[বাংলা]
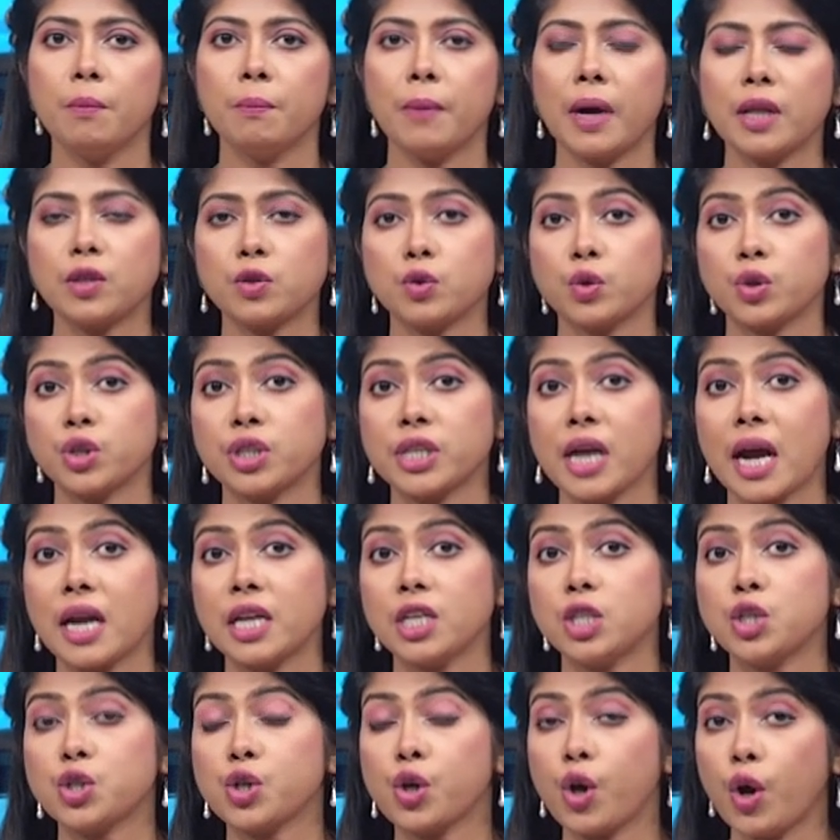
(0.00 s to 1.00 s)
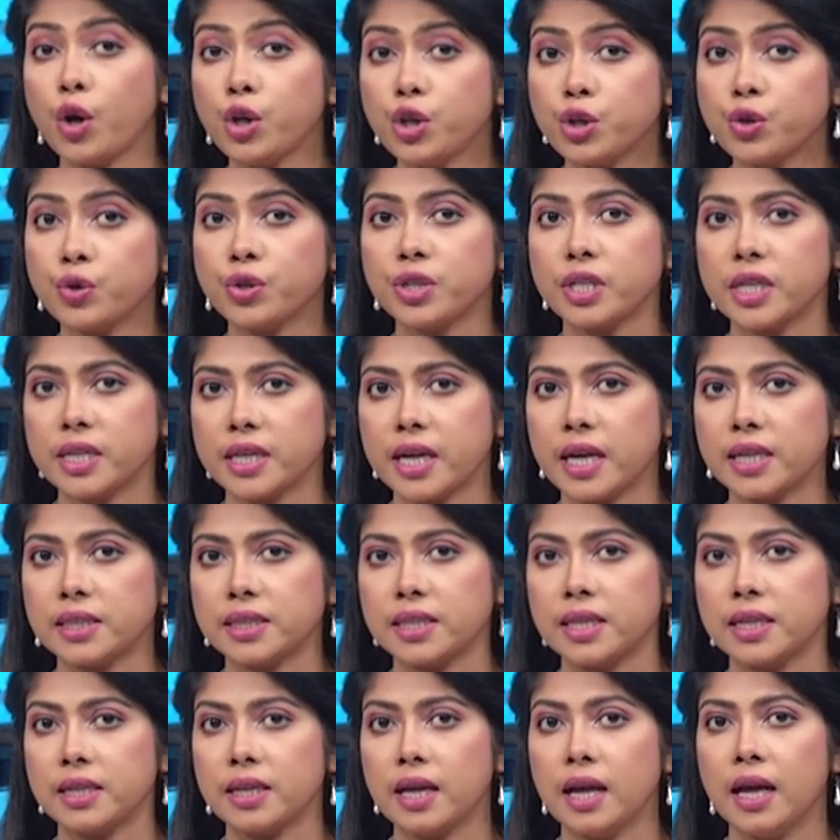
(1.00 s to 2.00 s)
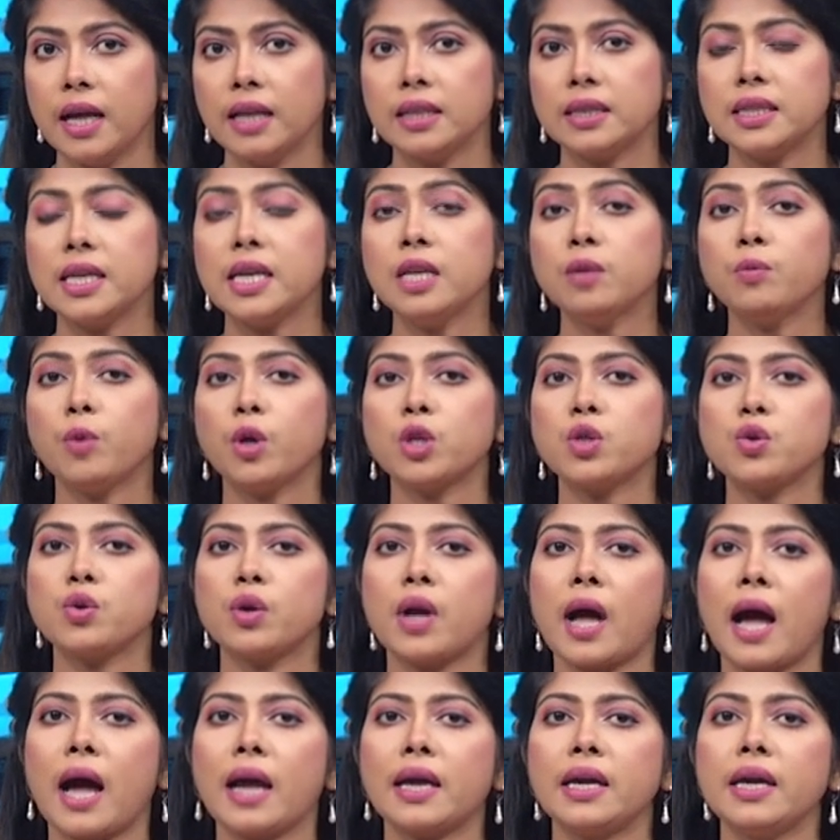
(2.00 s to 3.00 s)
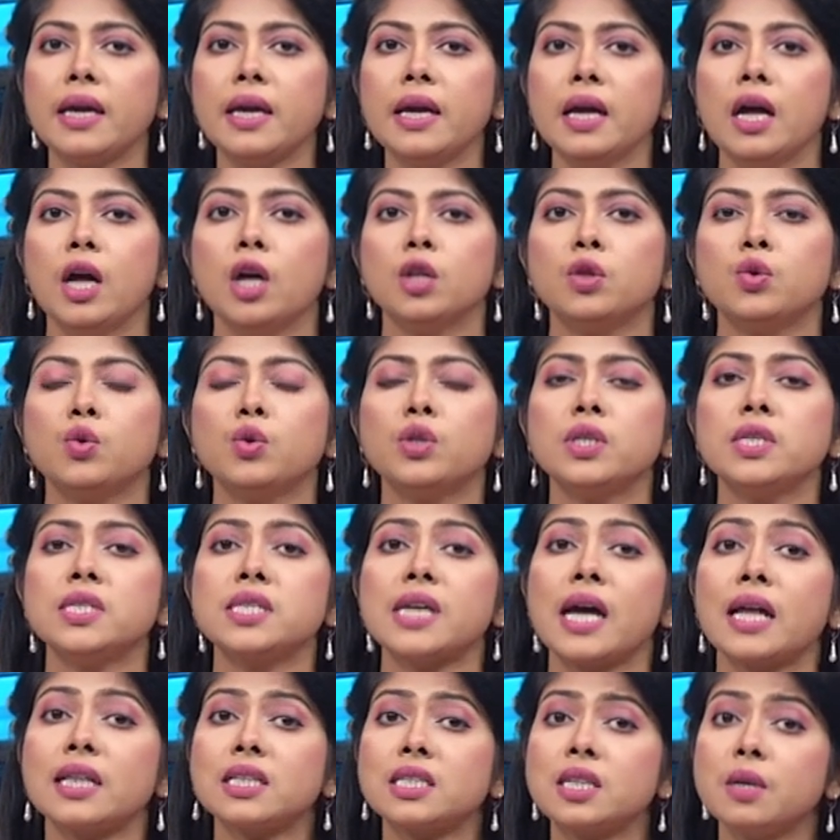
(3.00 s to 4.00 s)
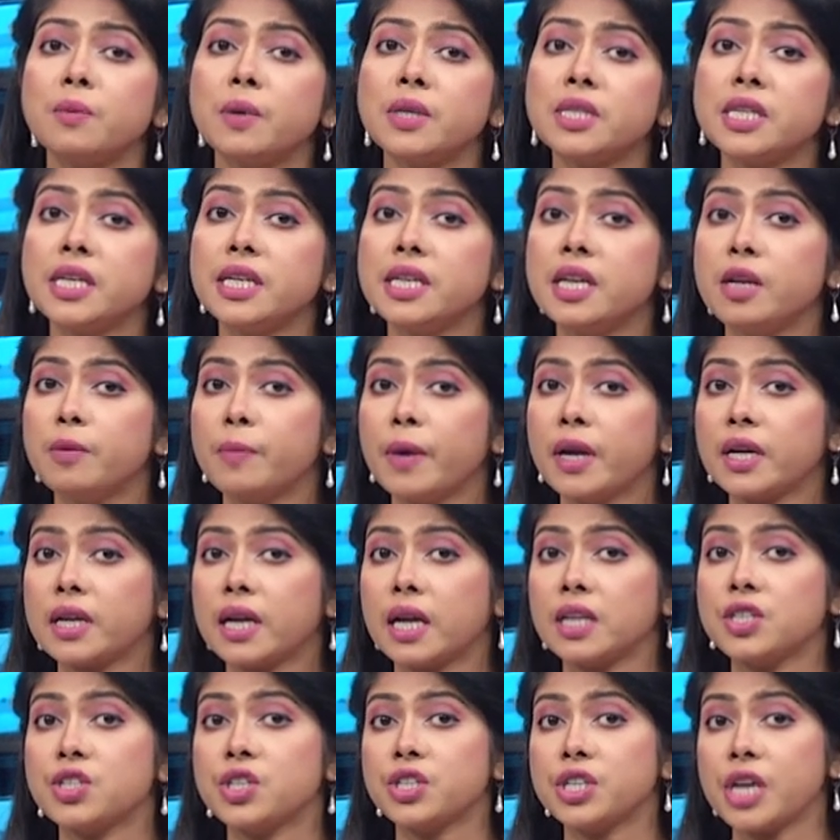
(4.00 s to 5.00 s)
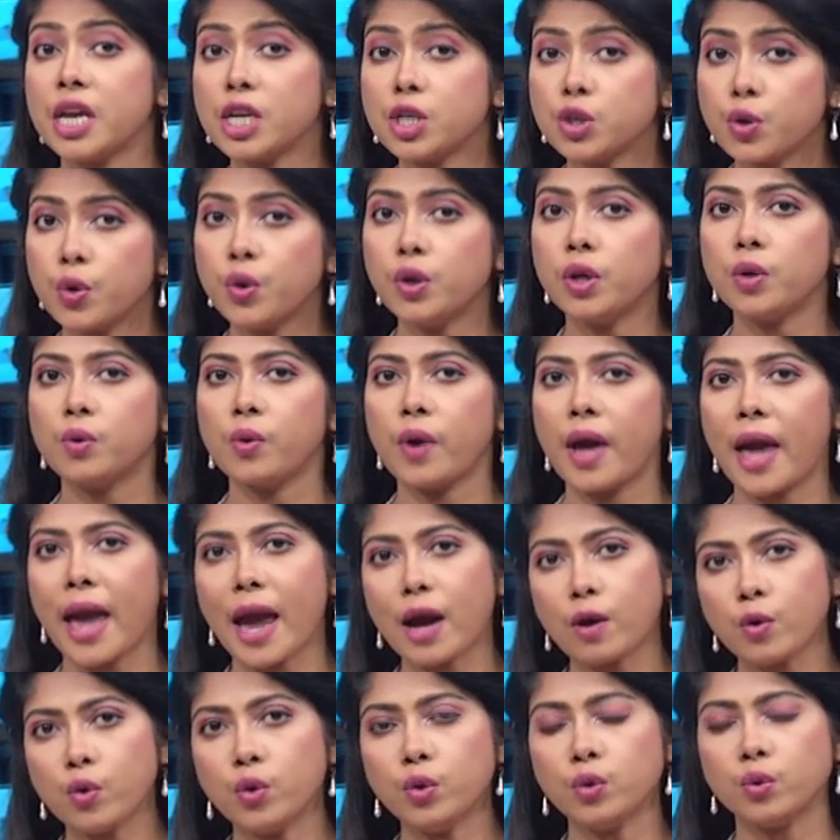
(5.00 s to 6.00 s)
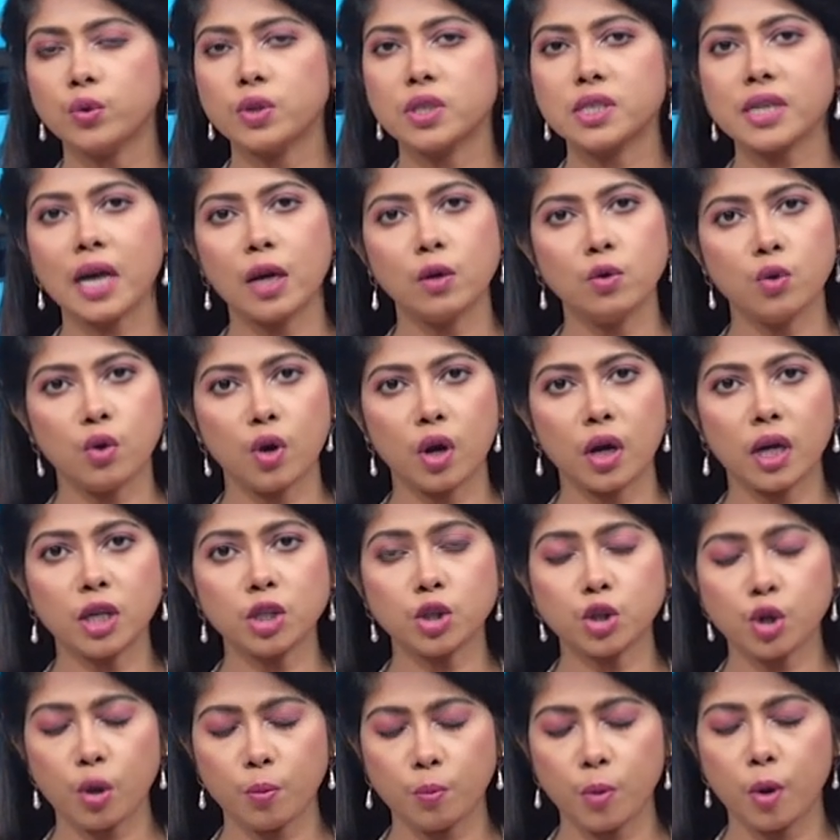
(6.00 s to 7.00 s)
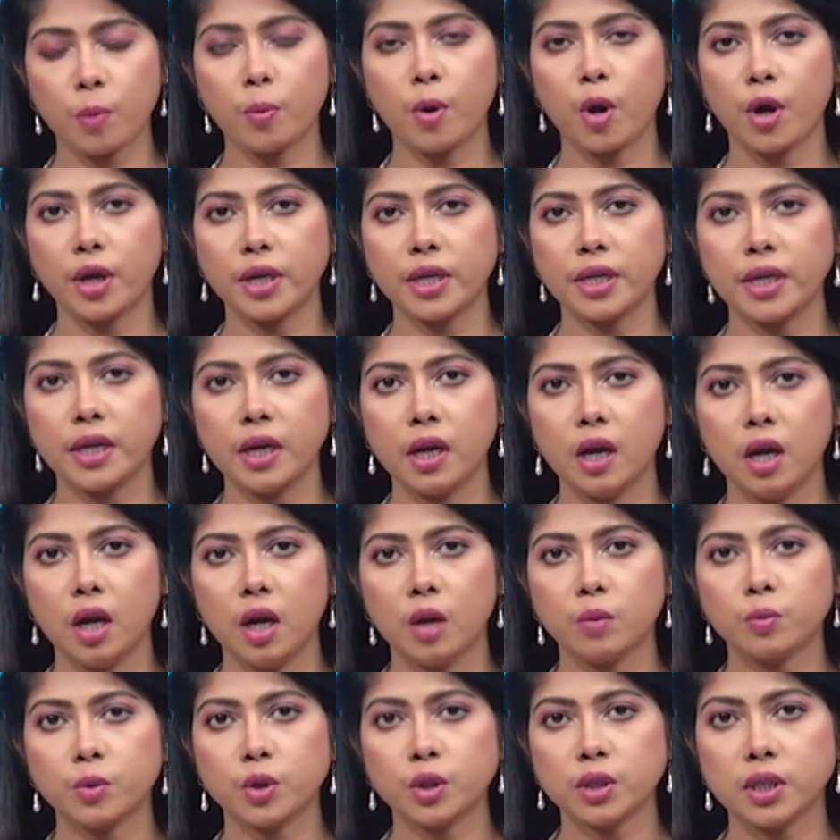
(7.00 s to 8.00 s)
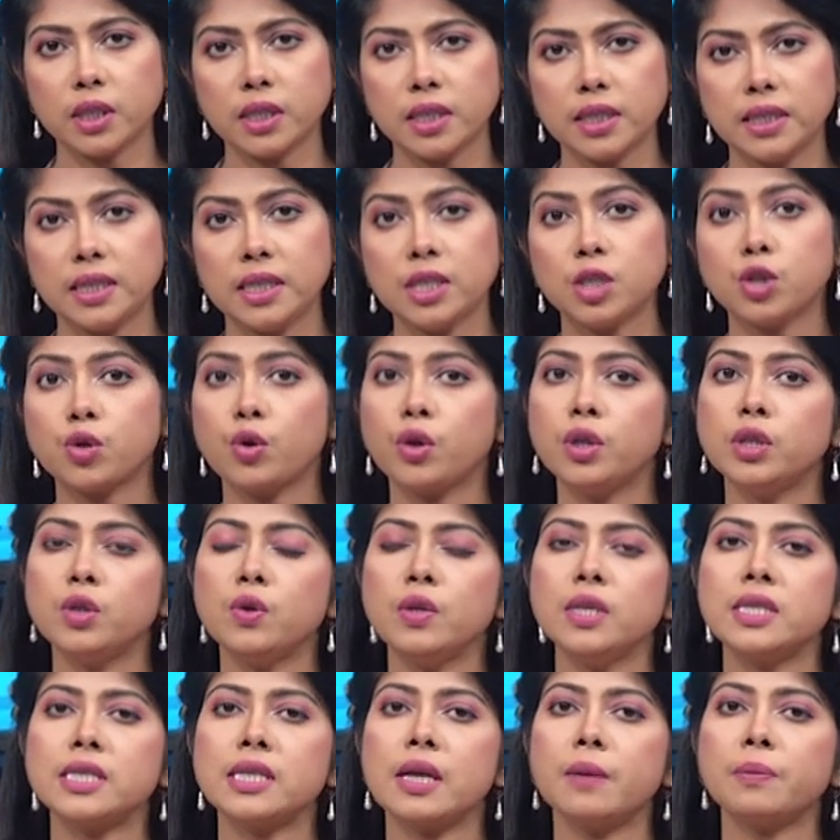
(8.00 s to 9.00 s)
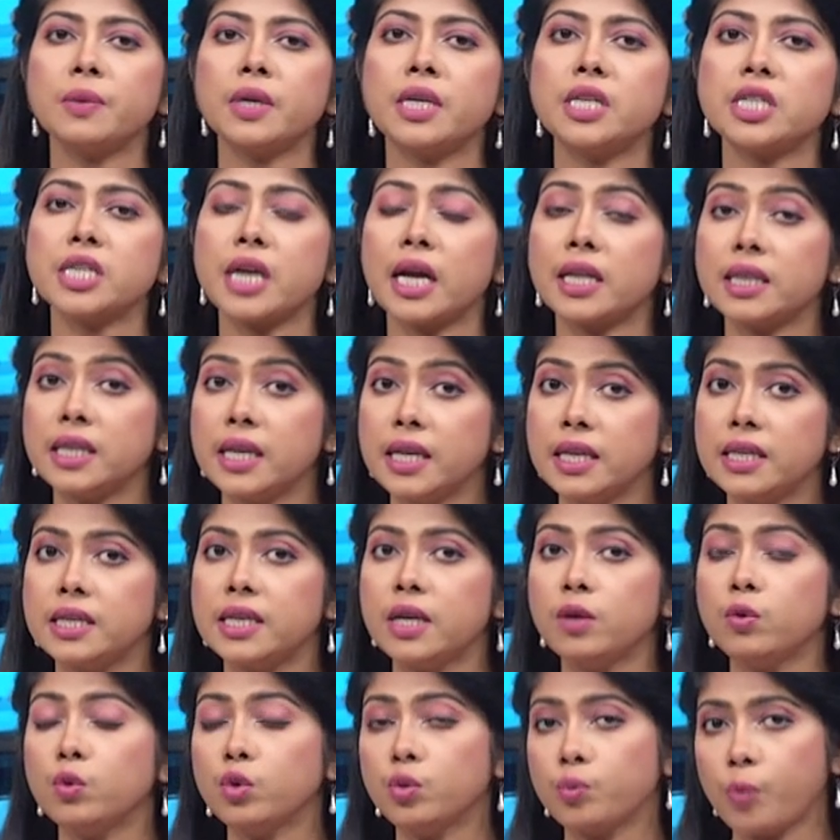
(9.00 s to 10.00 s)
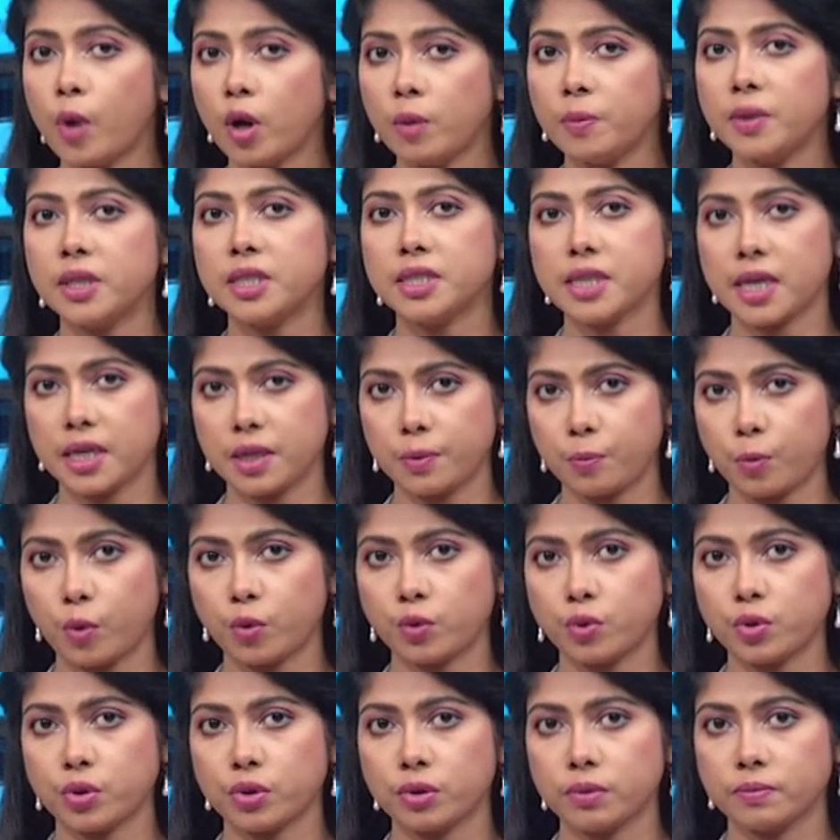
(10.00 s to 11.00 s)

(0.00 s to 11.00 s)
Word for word: মাত্র সাড়ে ছয়শো শিক্ষার্থীর তিন বছর আগে দুটি ছাত্রাবাসের নির্মাণ কাজ শেষ হলেও এখনও চালু করা সম্ভব হয়নি প্রতিনিধি শহীদুল ইসলামকে সাথে নিয়ে উৎপল মির্জা রিপোর্ট